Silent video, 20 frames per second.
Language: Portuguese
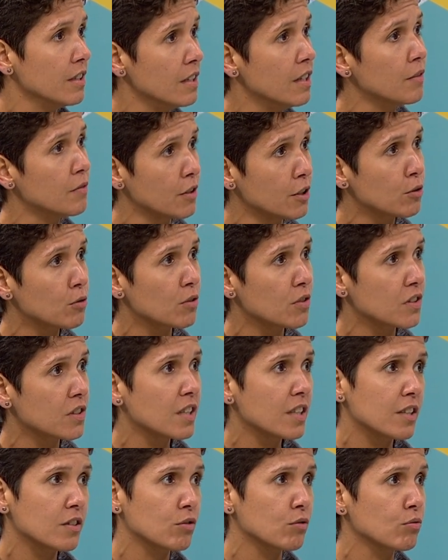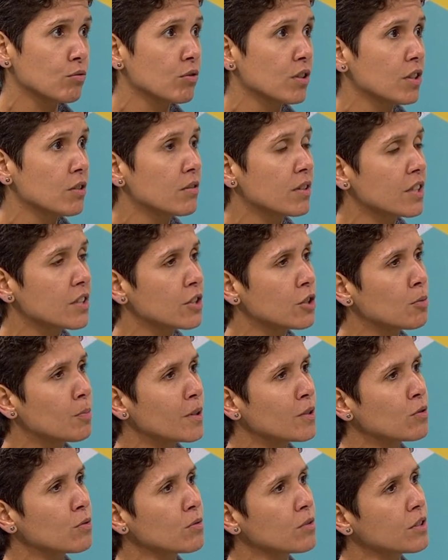Levando em consideração tudo aquilo que a gente
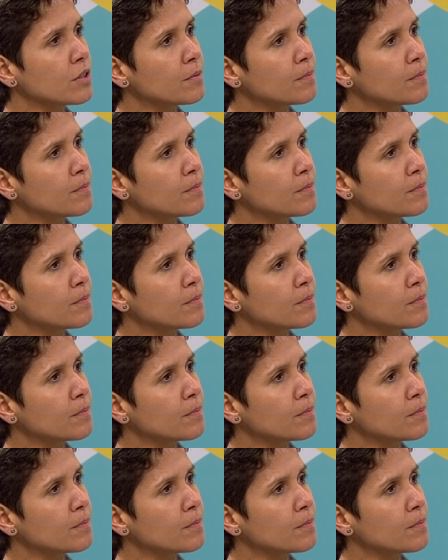passou, né?